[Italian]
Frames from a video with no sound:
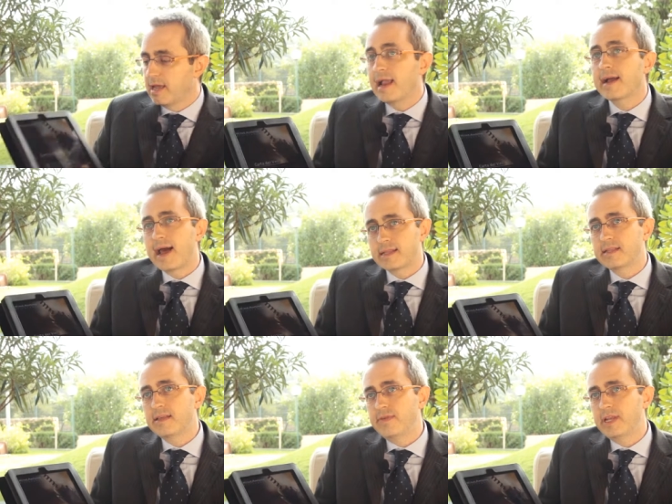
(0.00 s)
la carta
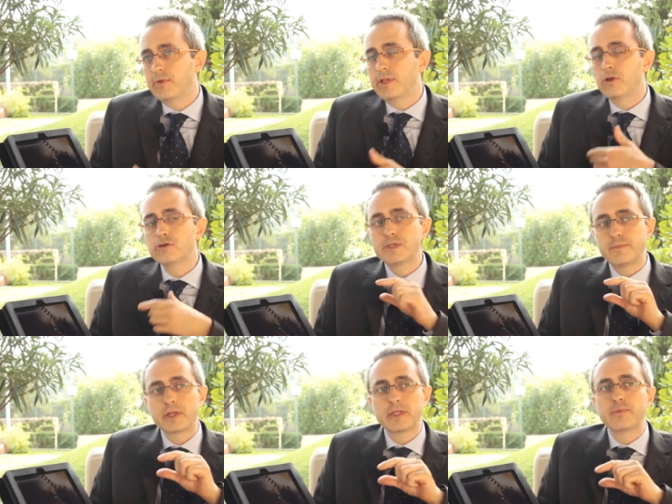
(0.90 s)
dei vini, quindi non si
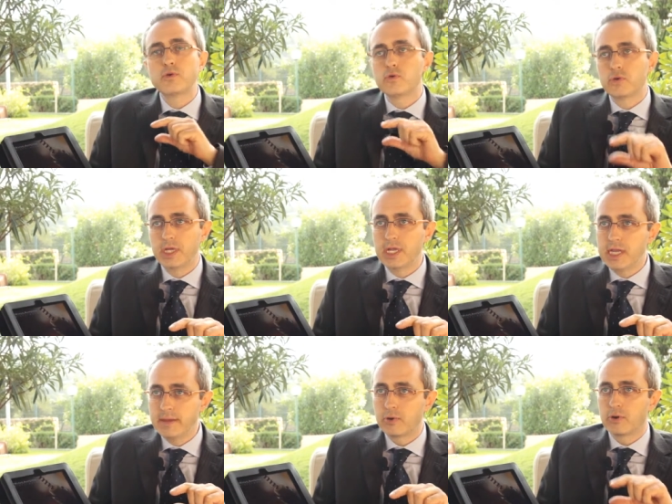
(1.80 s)
porta più il
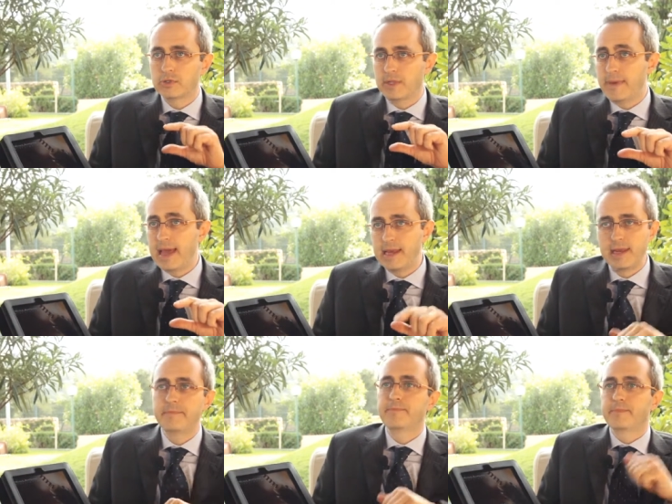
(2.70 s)
libro di
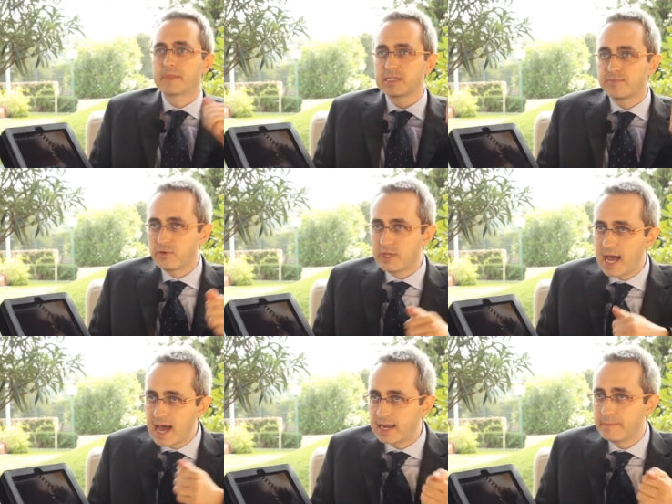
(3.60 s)
pelle da
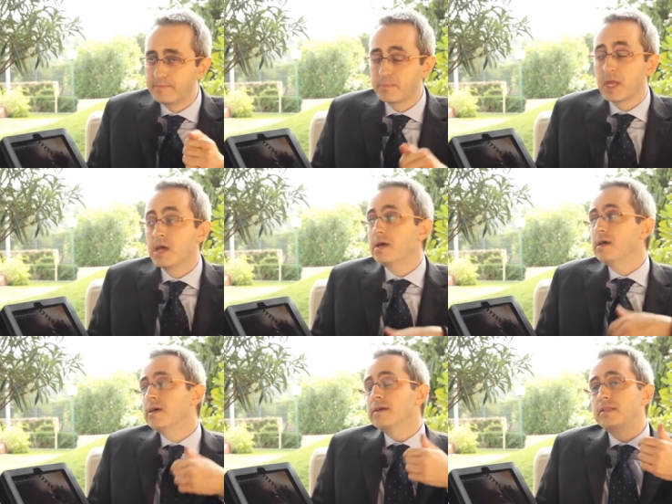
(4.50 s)
sfogliare,
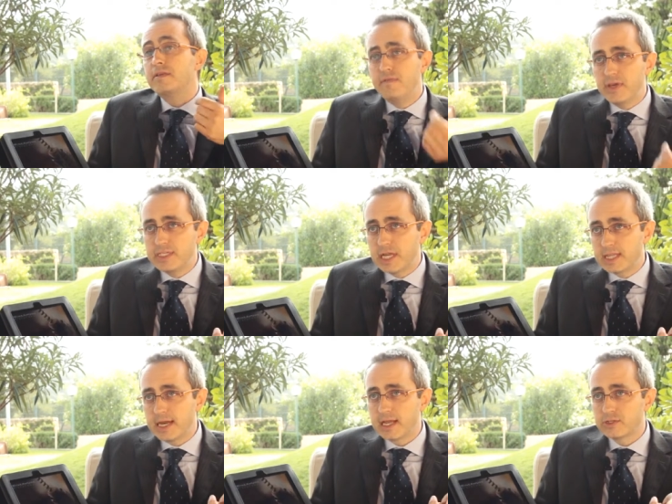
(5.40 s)
difficile da
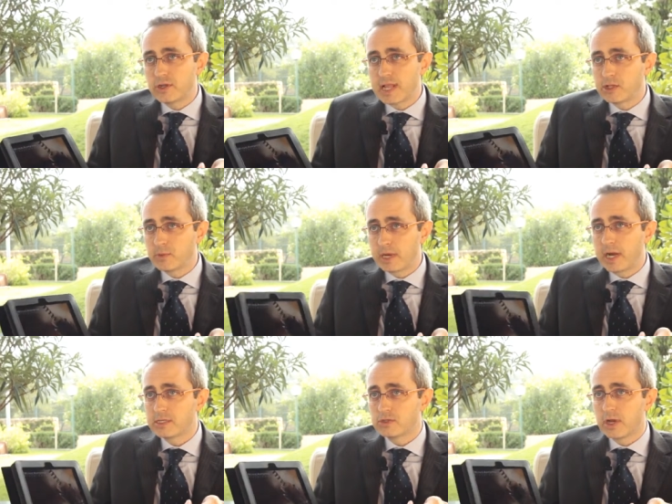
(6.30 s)
tenere aggiornato per il
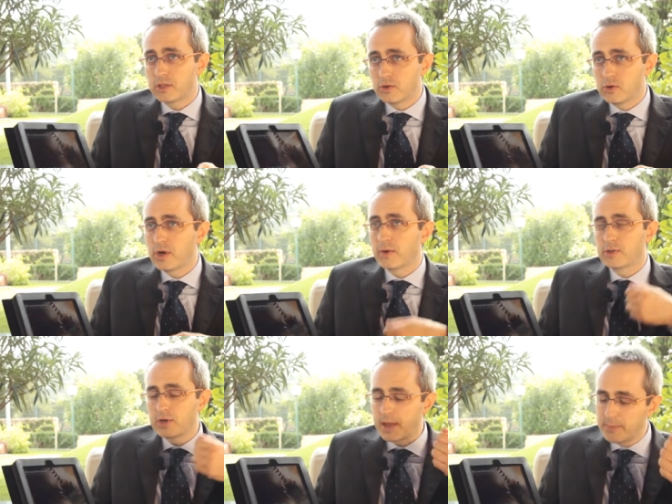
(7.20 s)
ristoratore
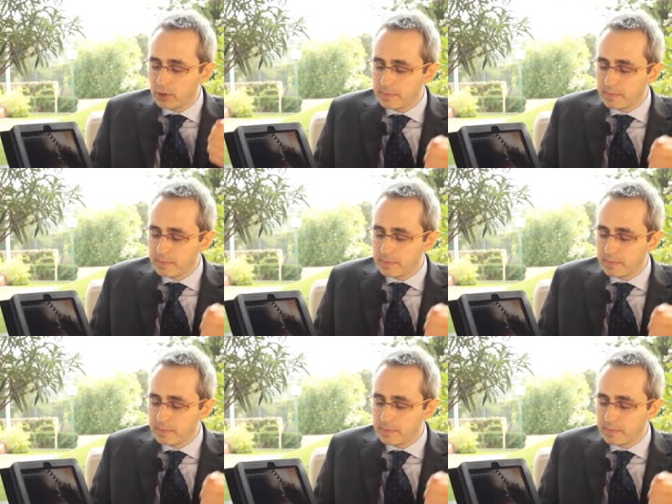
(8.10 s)
quando cambiano i